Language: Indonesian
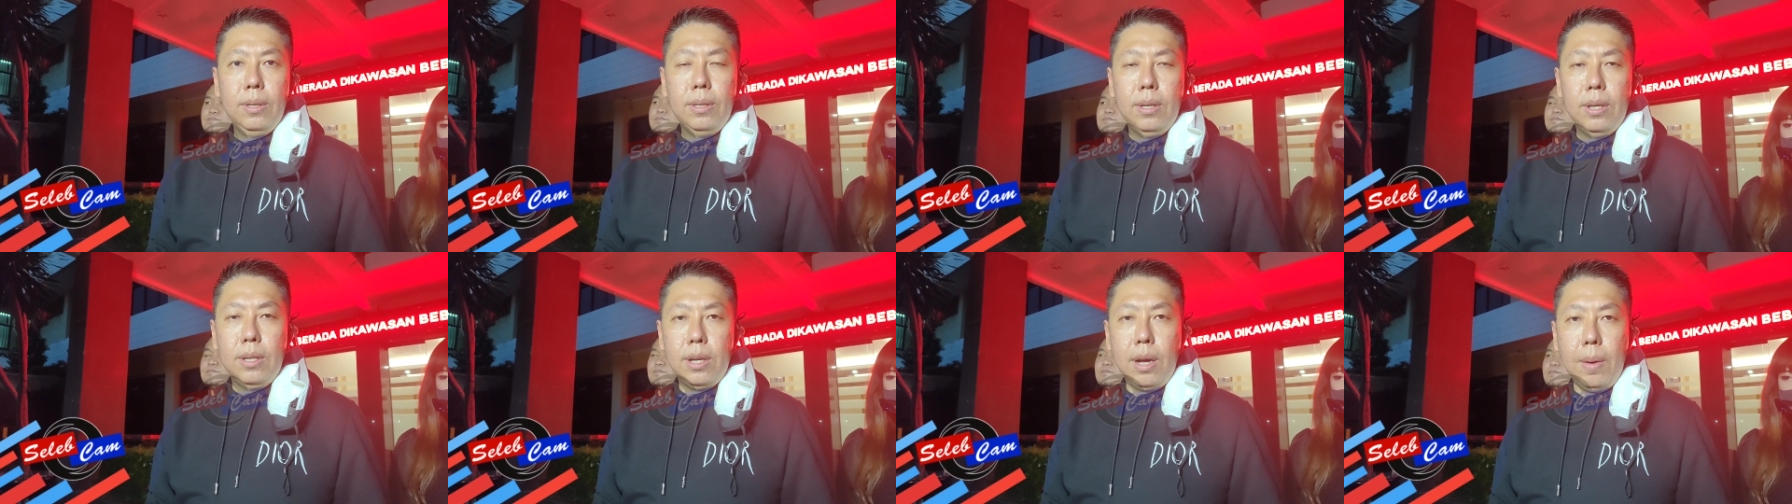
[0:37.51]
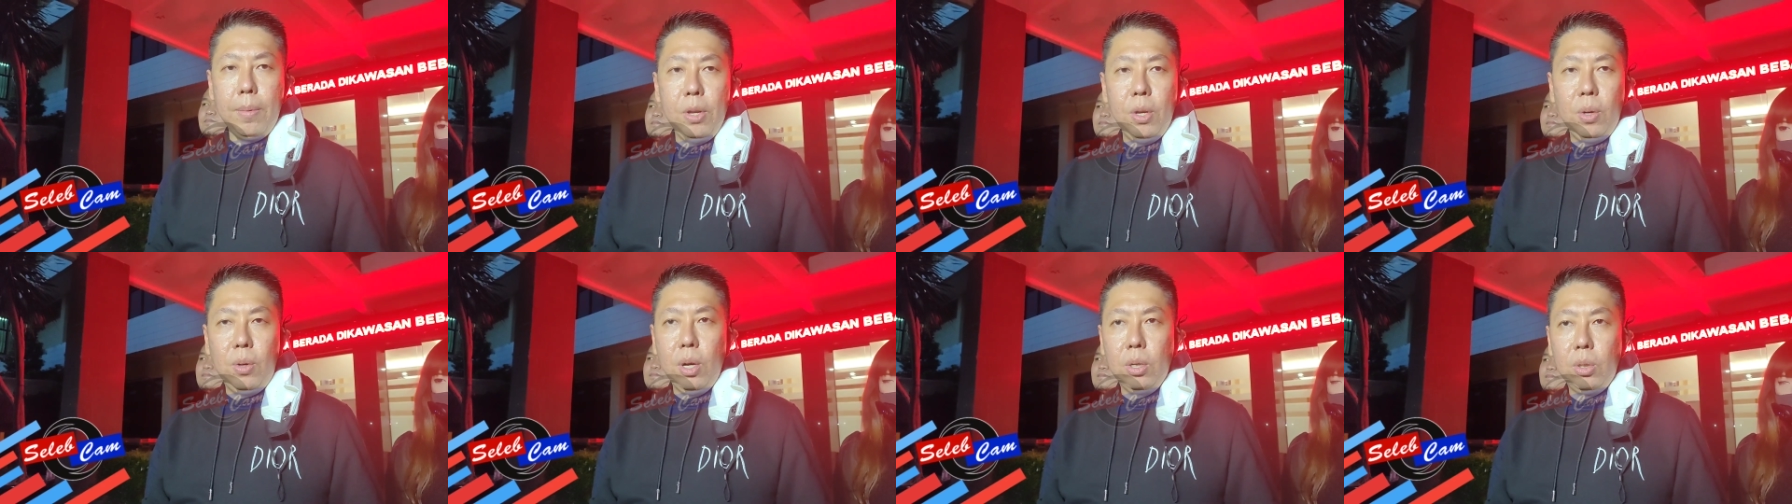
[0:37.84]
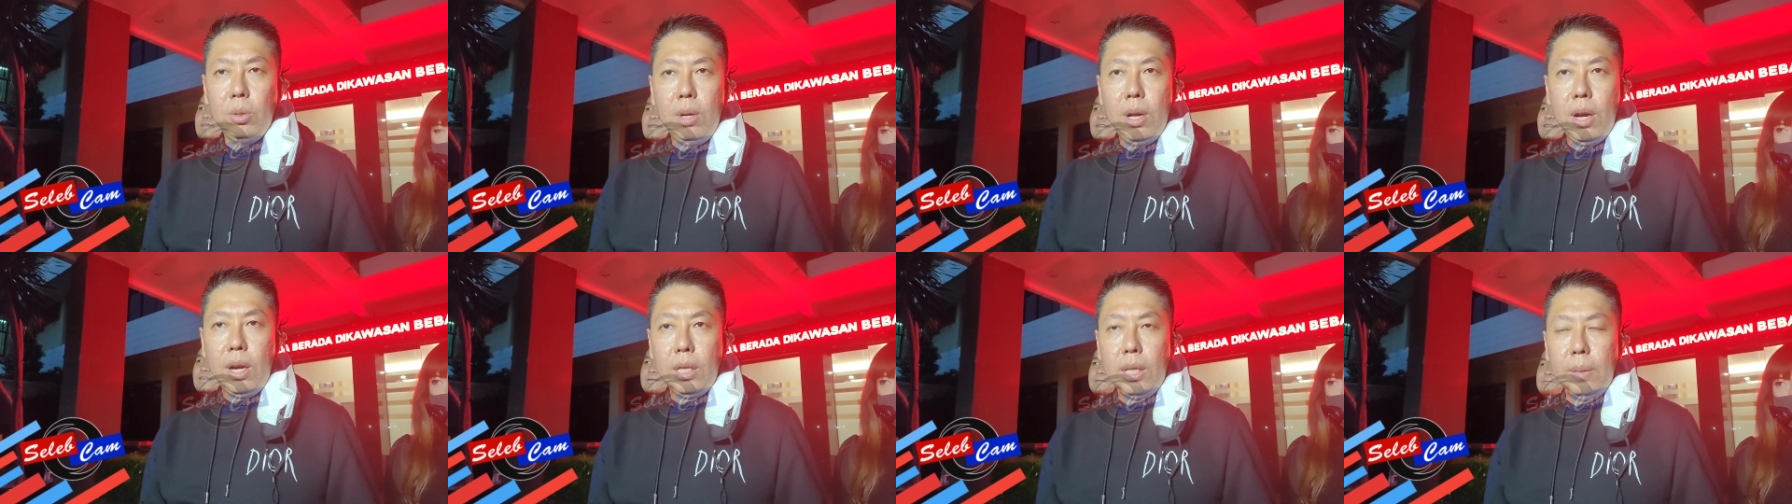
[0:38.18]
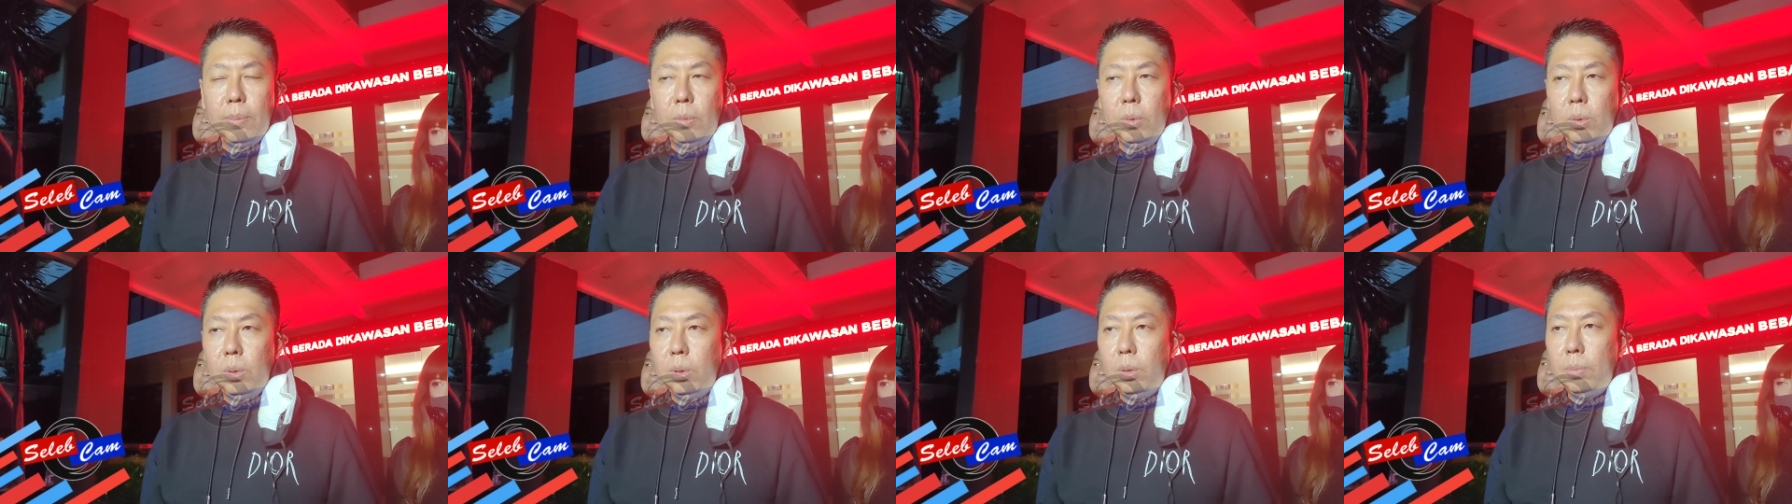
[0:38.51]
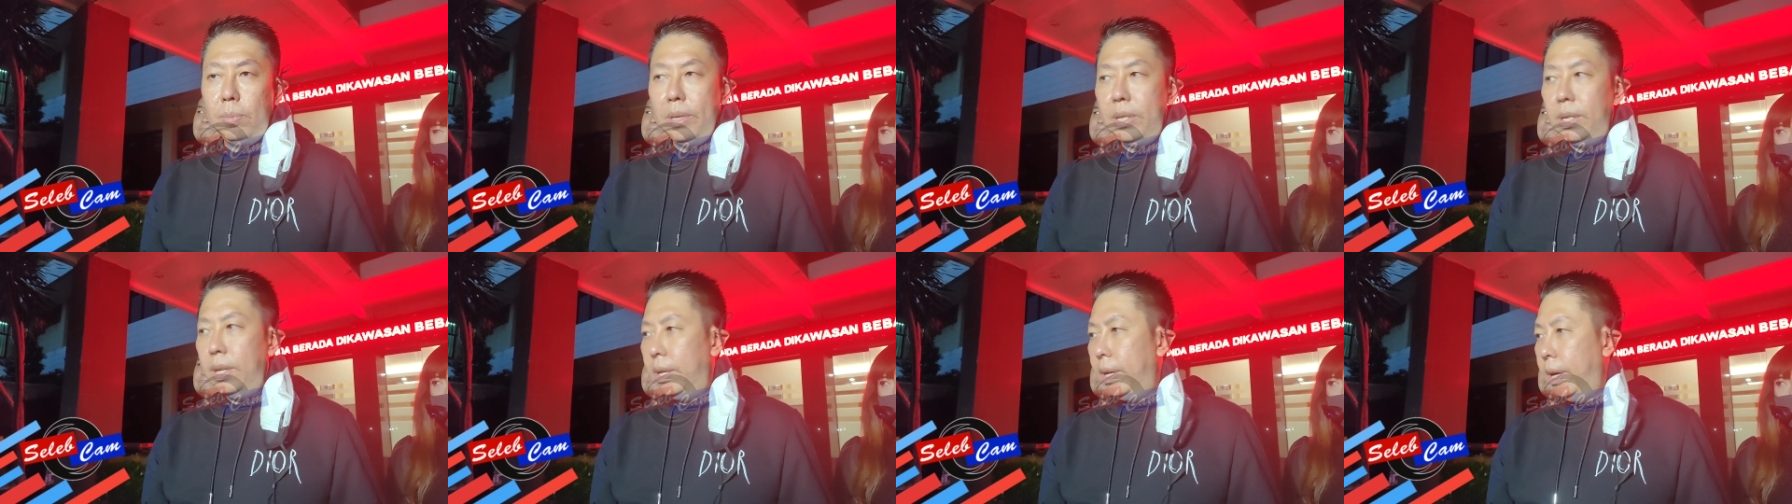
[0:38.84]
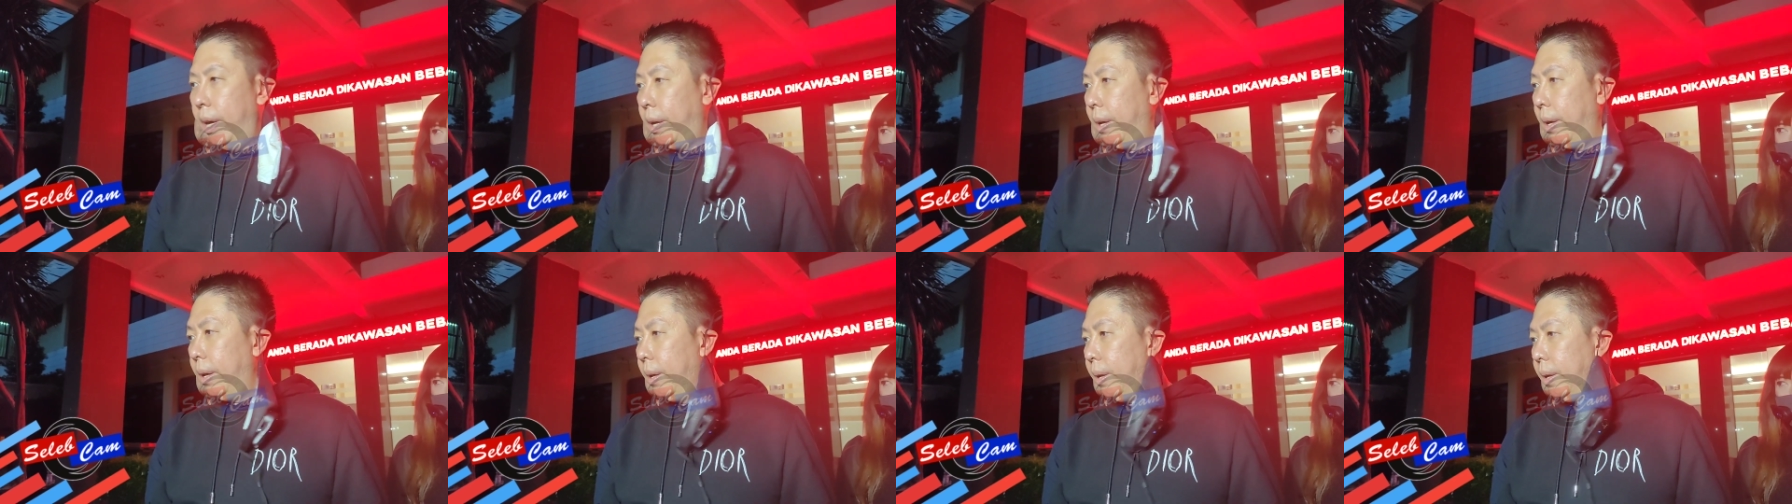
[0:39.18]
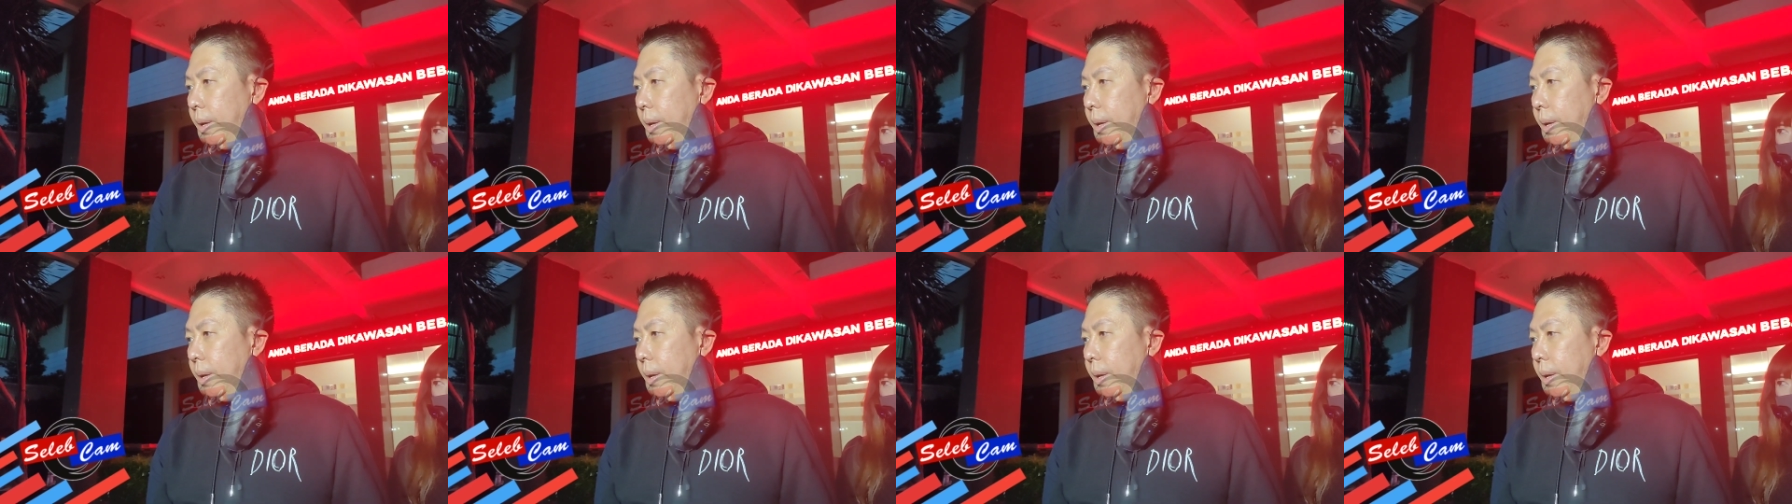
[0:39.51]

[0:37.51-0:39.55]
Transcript: dan kami juga sudah ketemu penyidik.